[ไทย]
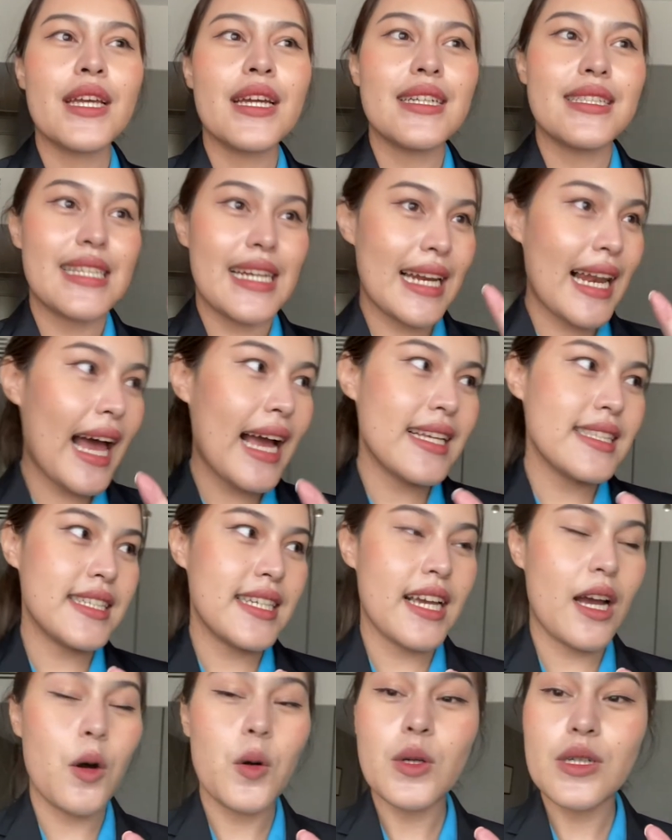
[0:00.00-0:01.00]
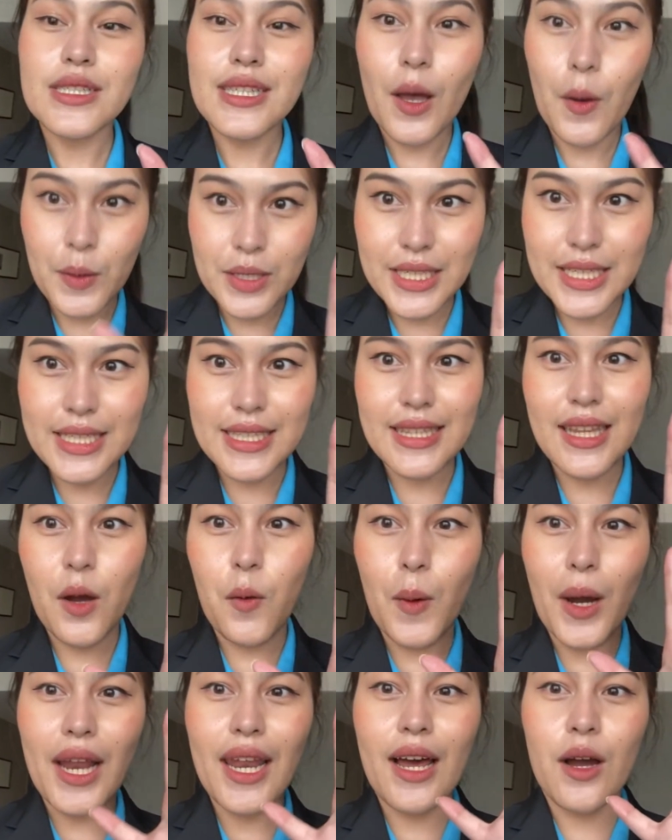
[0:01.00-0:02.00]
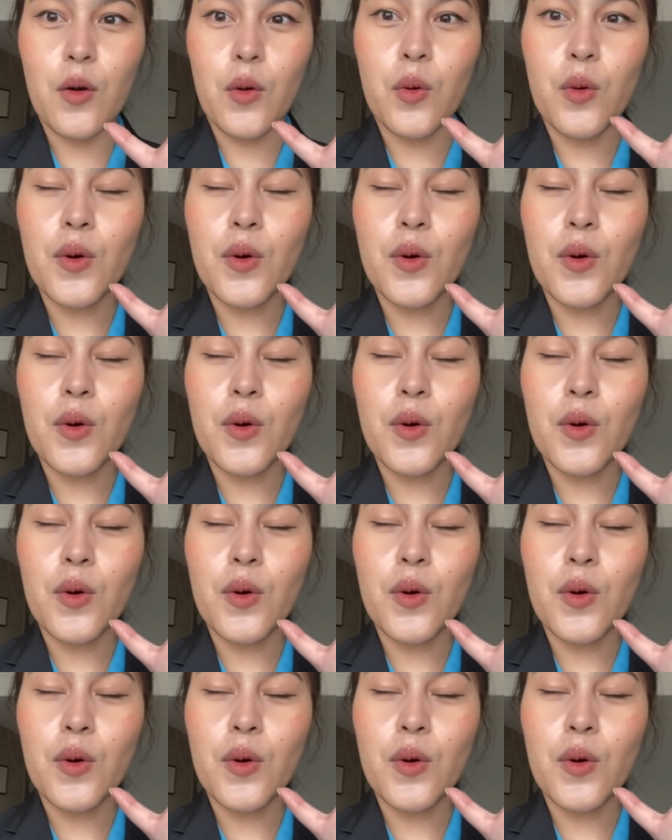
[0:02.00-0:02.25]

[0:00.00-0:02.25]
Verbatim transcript: เดดไลน์จริงๆเขาคือเสาร์อาทิตย์แต่ว่าเรา